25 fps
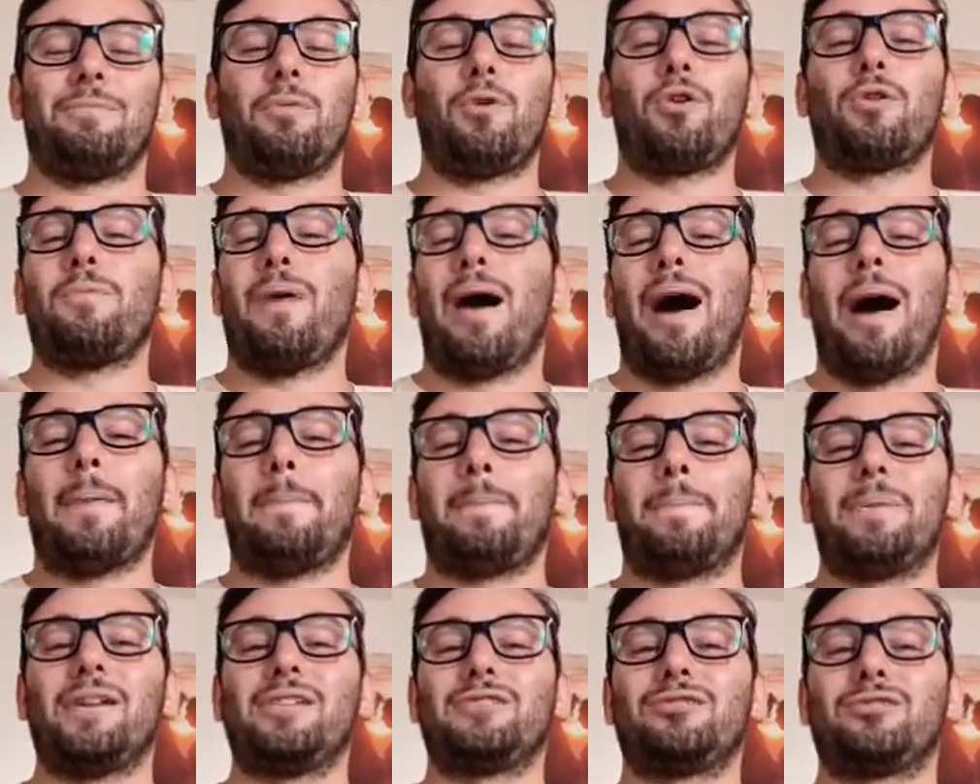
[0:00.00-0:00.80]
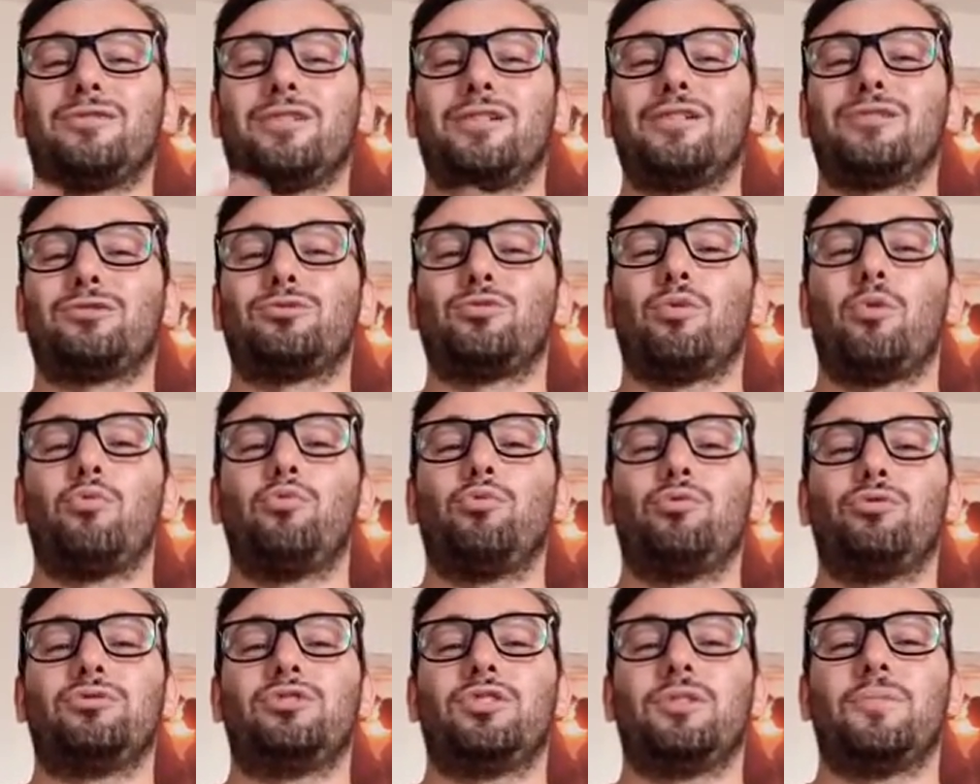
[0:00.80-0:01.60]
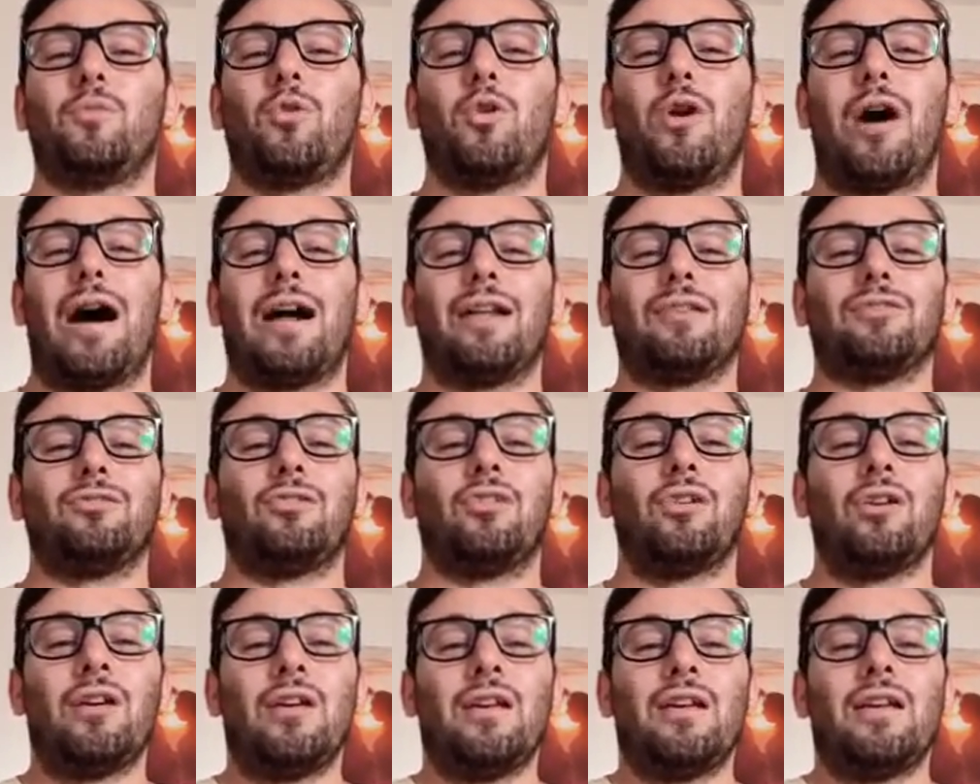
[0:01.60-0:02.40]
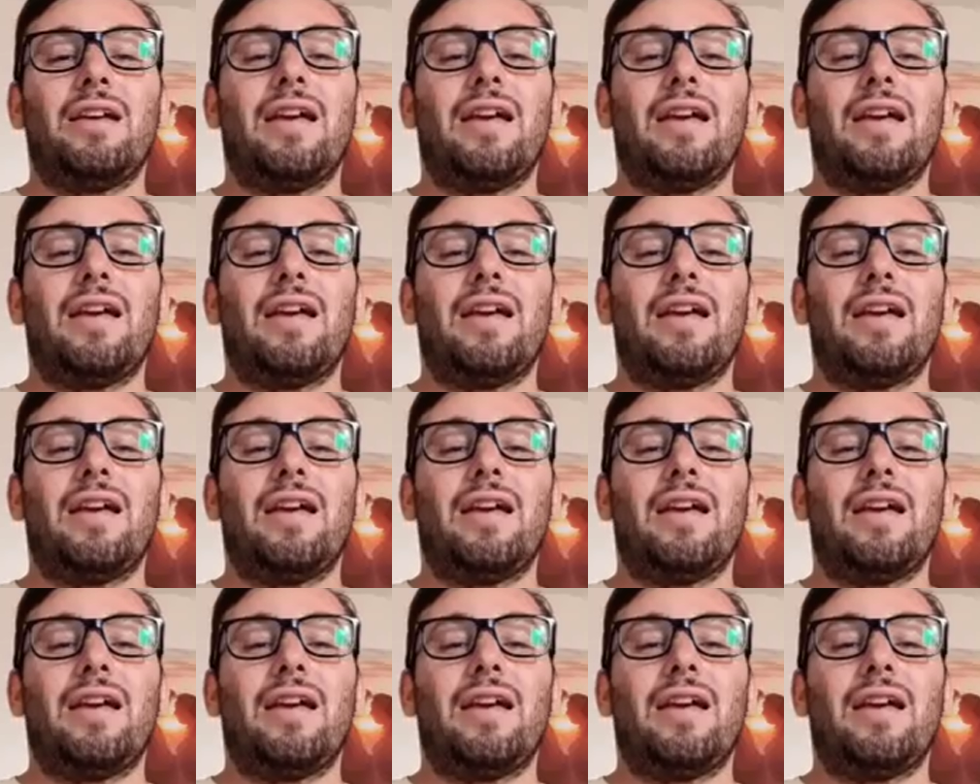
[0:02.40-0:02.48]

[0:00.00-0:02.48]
Pogba ha preso nel suo ultimo anno